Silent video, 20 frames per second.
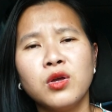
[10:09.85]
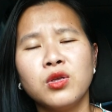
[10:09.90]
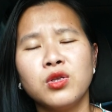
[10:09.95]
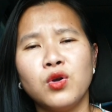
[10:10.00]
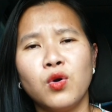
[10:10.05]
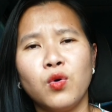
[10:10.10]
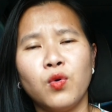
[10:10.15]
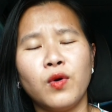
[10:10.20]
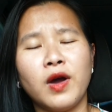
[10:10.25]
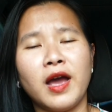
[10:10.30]

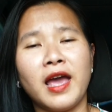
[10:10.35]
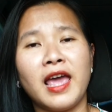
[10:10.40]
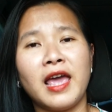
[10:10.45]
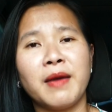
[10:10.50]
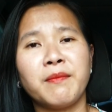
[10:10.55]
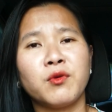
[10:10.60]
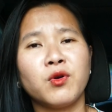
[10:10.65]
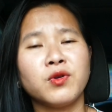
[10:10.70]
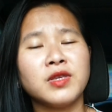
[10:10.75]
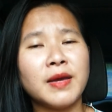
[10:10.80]
dù
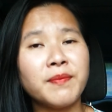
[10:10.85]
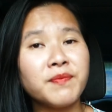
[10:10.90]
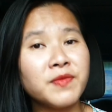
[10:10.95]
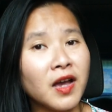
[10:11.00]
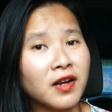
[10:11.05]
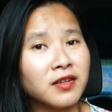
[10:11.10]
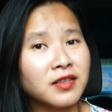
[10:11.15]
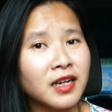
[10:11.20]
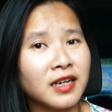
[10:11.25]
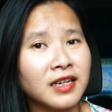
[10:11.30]
em có chấp
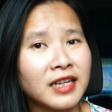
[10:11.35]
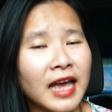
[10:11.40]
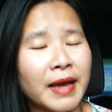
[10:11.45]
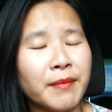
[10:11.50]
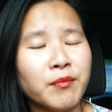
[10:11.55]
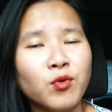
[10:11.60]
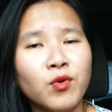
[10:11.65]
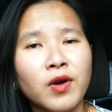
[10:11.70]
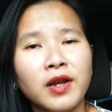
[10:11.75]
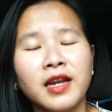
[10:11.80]
nhận tình
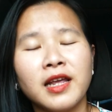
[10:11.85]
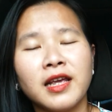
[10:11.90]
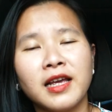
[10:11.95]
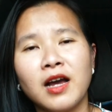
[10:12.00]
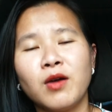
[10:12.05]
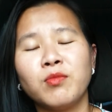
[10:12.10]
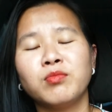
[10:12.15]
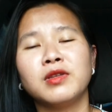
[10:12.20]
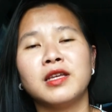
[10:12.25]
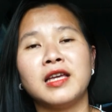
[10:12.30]
cảm của anh hay
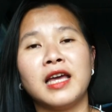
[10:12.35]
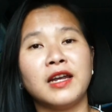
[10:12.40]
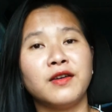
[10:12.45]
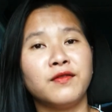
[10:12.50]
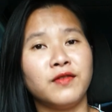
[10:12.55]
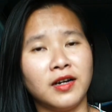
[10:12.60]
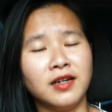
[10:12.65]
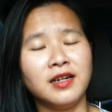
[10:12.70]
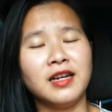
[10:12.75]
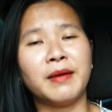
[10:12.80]
không thì anh
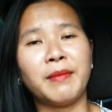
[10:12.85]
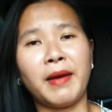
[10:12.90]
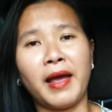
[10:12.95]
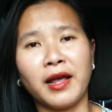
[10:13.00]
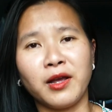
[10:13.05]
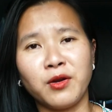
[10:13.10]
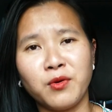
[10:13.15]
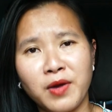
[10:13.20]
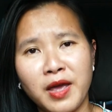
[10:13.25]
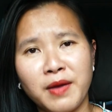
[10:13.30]
vẫn là
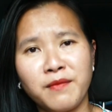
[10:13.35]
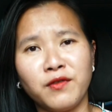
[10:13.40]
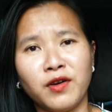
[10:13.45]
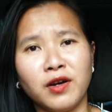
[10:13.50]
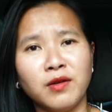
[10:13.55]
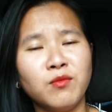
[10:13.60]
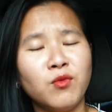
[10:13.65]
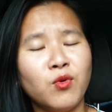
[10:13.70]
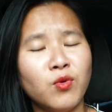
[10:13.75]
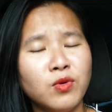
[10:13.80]
bạn của em
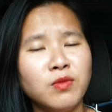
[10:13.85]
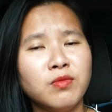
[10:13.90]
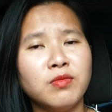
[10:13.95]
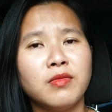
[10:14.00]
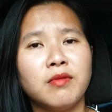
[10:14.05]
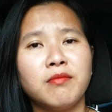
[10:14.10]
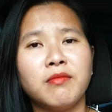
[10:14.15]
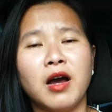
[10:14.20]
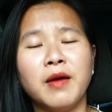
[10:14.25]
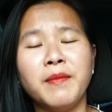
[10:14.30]
vẫn muốn
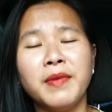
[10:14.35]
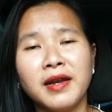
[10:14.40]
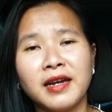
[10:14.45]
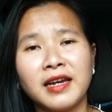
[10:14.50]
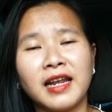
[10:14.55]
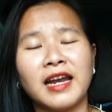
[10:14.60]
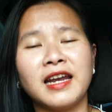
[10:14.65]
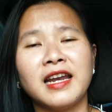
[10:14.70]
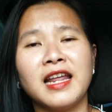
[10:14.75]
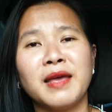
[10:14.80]
ở bên
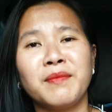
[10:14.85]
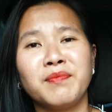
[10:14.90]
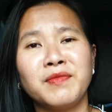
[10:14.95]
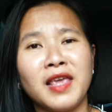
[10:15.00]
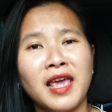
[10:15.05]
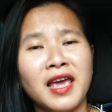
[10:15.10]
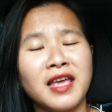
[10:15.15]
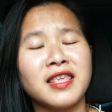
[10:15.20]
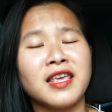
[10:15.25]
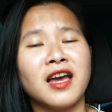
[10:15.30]
cạnh em
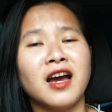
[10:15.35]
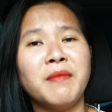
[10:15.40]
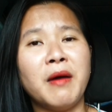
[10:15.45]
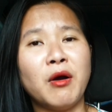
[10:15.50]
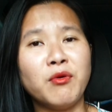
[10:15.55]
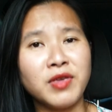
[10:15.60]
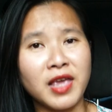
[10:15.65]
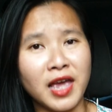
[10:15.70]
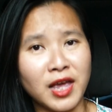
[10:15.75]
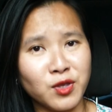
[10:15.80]
che chở
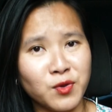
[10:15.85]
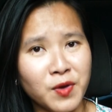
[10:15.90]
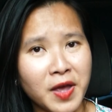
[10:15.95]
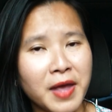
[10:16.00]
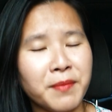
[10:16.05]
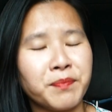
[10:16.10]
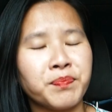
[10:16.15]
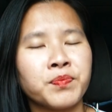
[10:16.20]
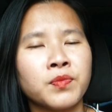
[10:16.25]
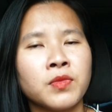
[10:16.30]
bảo vệ cho em